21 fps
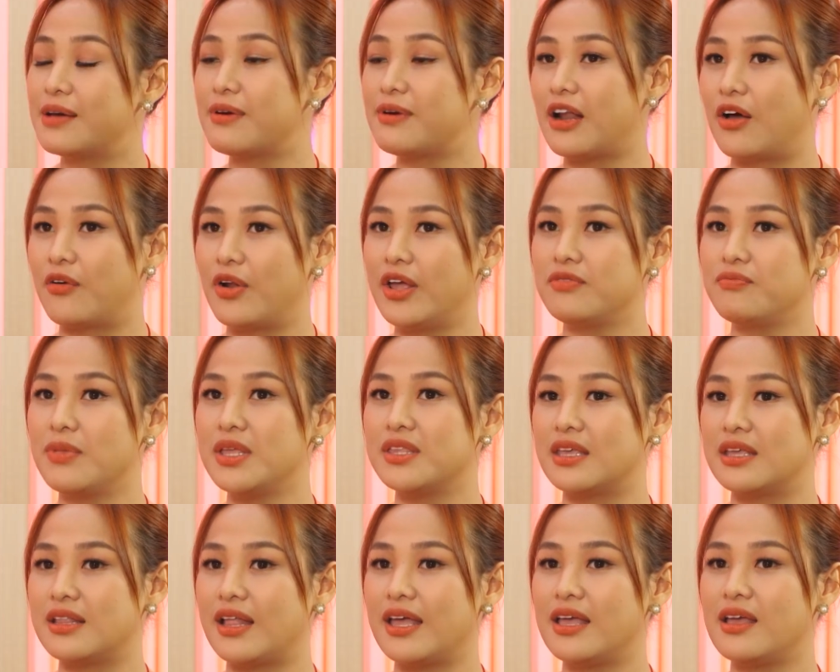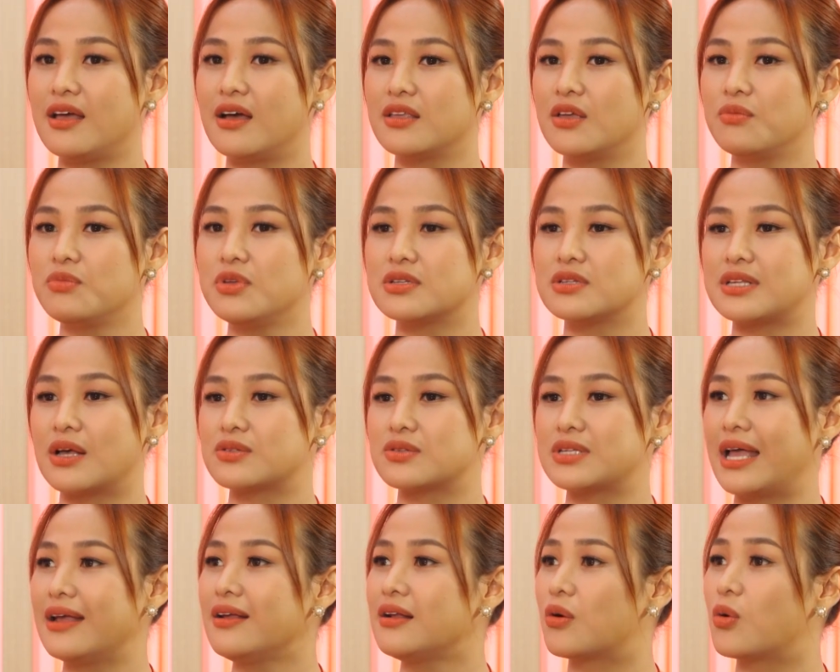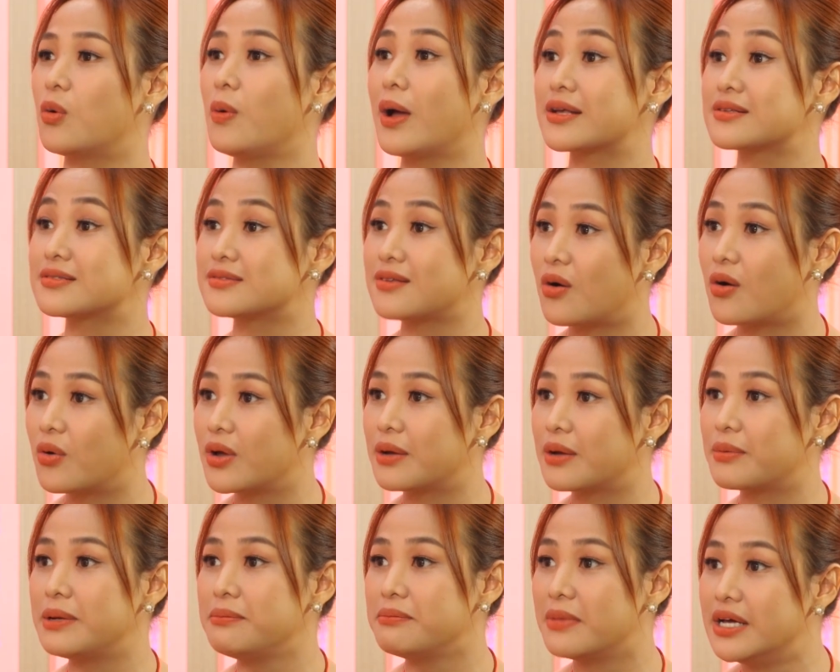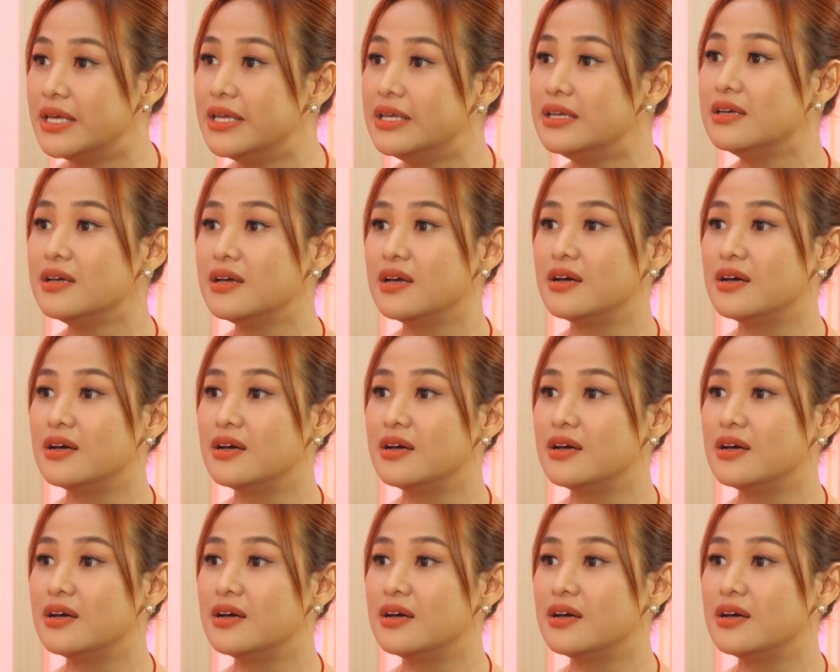Cái bắt đầu thấy mấy anh chị thấy giống như sao sáng nào cũng ăn xôi, ăn bánh mì